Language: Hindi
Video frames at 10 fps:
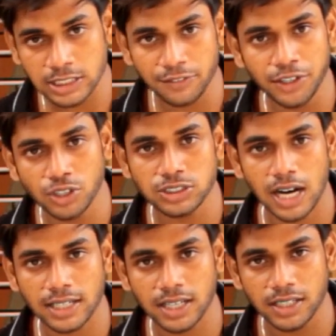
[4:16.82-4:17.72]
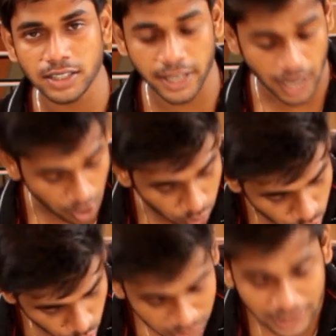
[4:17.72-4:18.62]
आज का वीडियो स्टार्ट करते हैं हाउ
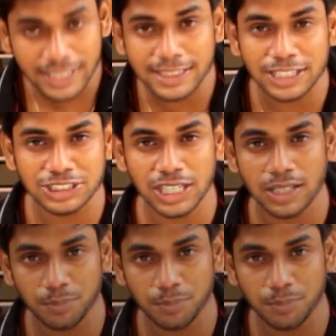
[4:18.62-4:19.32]
टू क्लीन द चेन